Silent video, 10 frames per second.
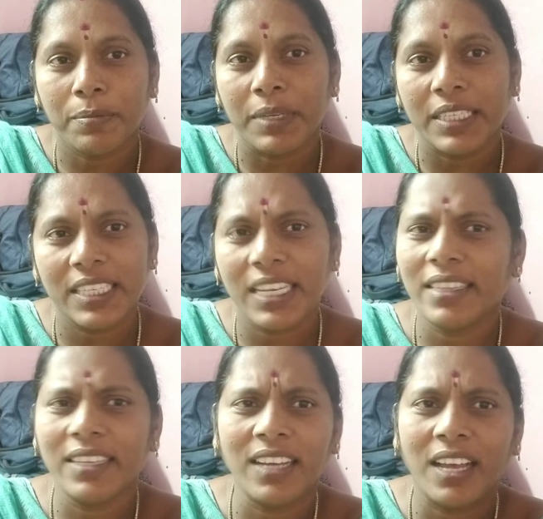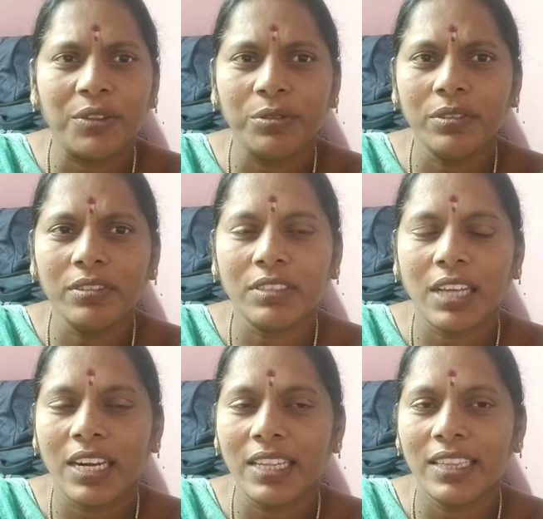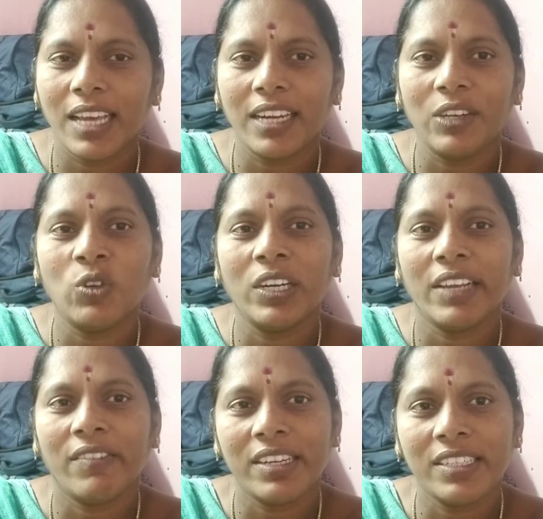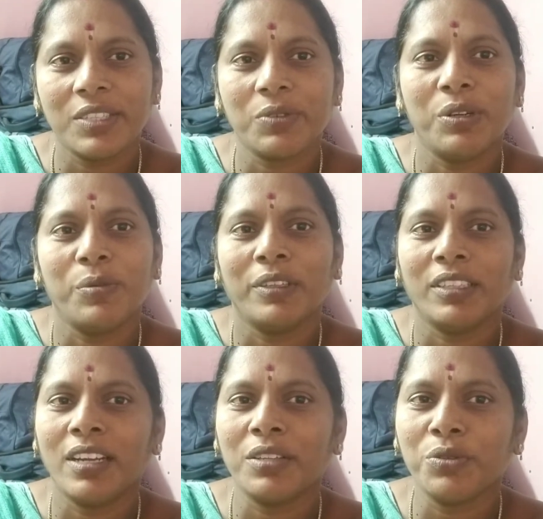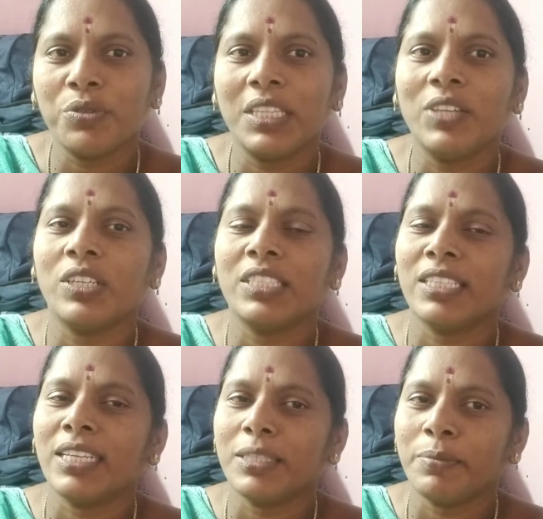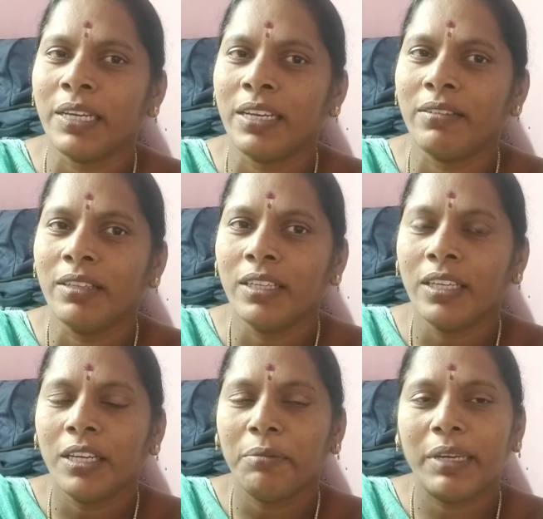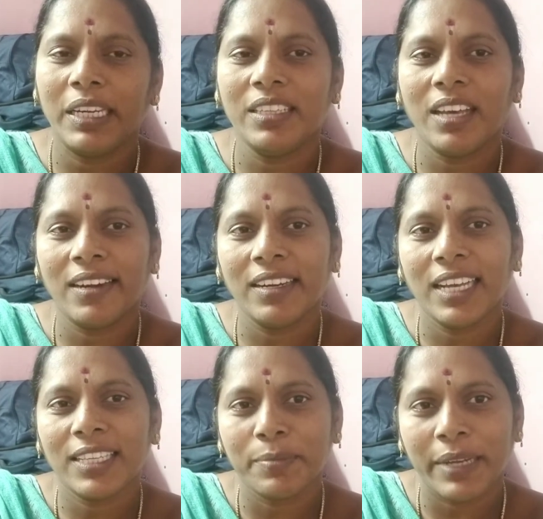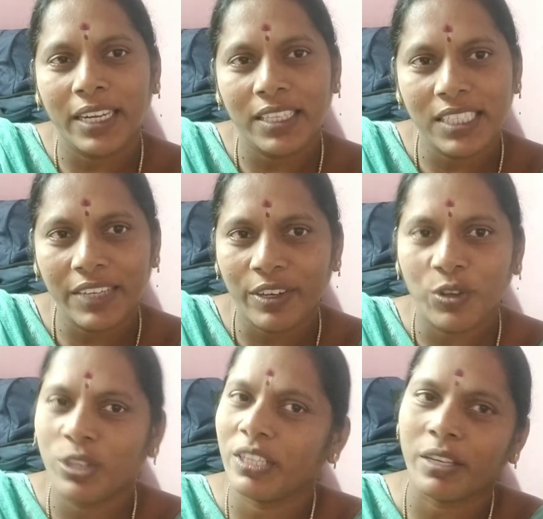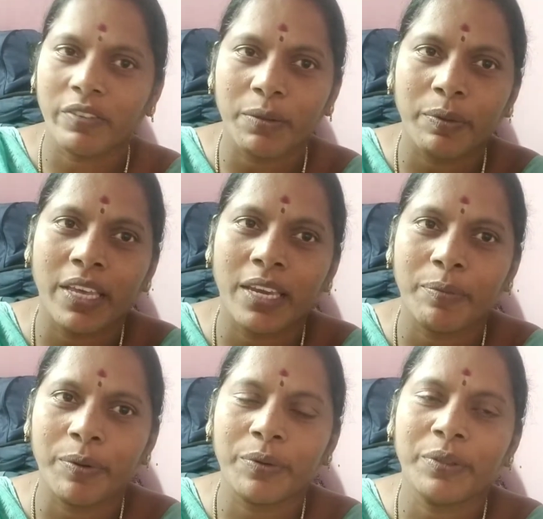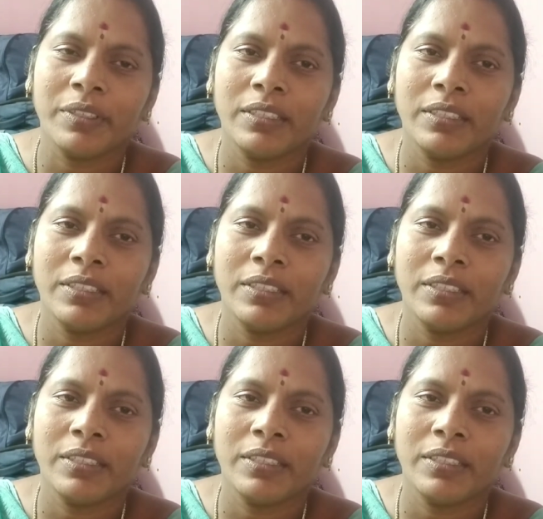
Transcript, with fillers: బిజీ అయితే కాదు కానీ దాన్ని కూడా అవాయిడ్ చేసుకుంటూ పోతున్నారు చూస్తే ఒక చిన్న స్మైల్ మరి దారుణంగా స్మైల్ ఇచ్చేవాళ్ళు కూడా తక్కువైపోయారు ఇప్పుడు